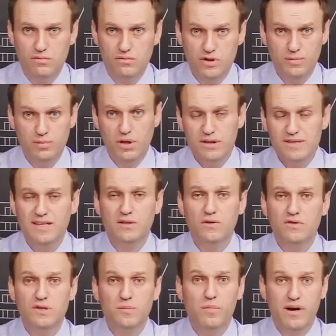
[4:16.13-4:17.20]
Депутаты
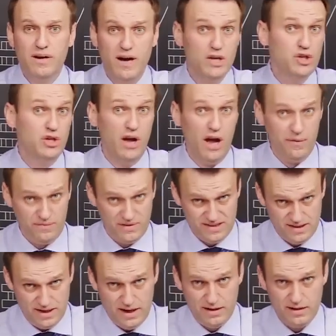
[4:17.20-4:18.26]
становятся богаче
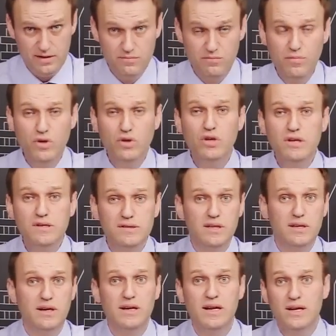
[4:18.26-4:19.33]
официально.
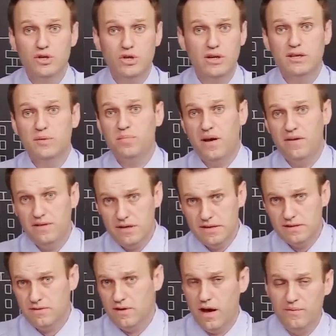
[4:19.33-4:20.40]
Министры, члены
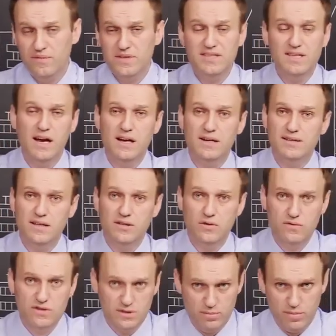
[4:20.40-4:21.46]
правительства официально
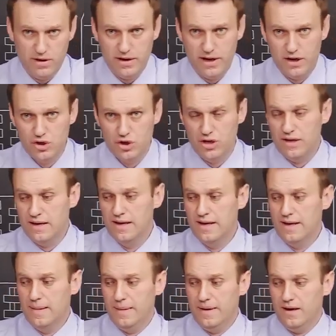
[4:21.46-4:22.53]
становятся богаче.
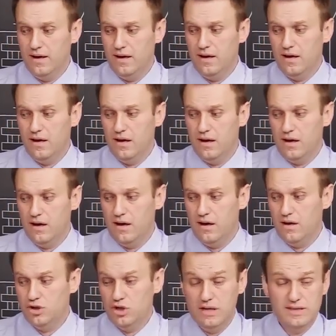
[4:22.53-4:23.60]

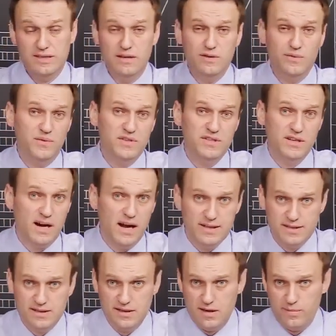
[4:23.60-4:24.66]
Э, члены Совета
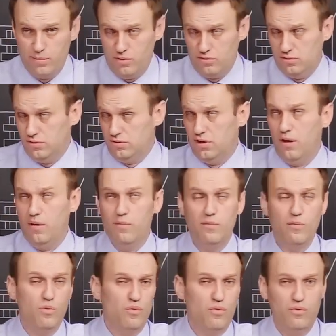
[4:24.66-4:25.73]
Федерации просто
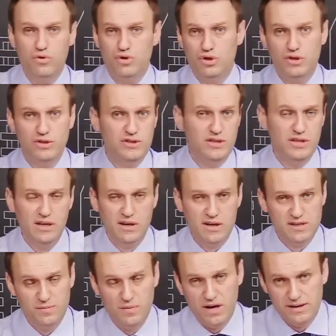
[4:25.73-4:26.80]
там очень сильно
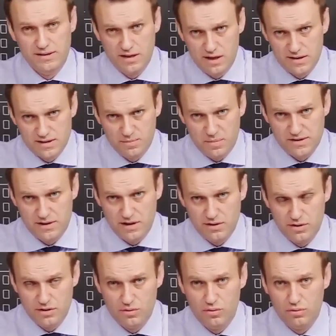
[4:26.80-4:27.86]
разбогатели за
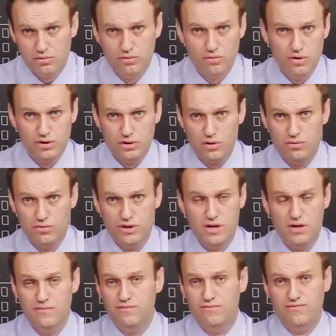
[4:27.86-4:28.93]
последний год. У этих
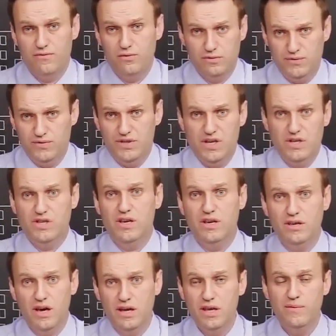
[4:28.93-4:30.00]
людей вот все
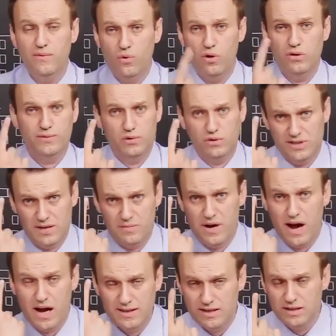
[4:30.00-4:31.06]
деньги. Они входят в тот самый
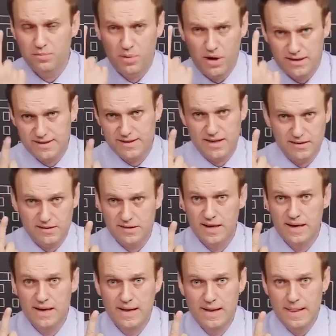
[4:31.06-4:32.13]
1%
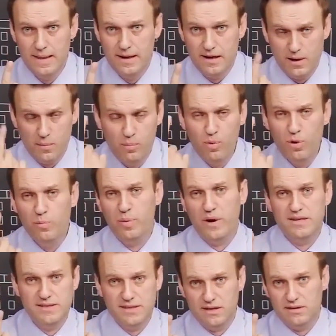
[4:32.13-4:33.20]
или там
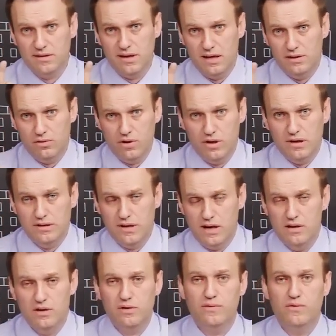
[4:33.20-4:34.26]
полпроцента, который
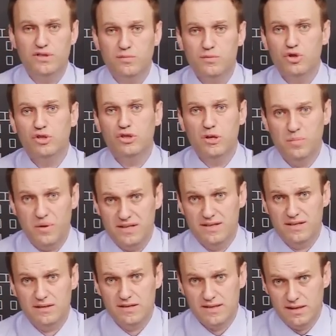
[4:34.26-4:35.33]
контролирует
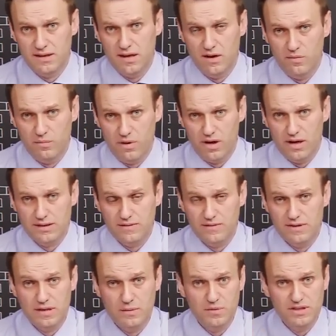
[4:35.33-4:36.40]
84% национального богатства.
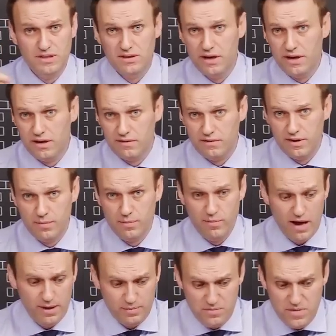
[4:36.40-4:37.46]
Если мы декларирование
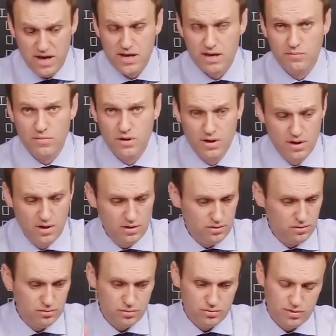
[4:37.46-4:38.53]
отменим,
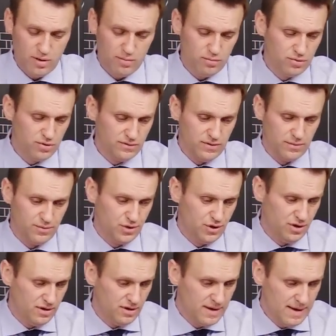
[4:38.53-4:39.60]
ну то там будет
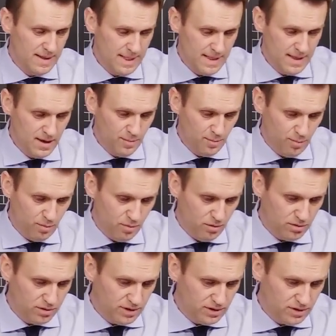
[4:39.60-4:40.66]
вообще
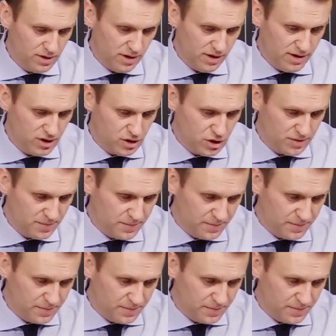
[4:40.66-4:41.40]
полный трэш.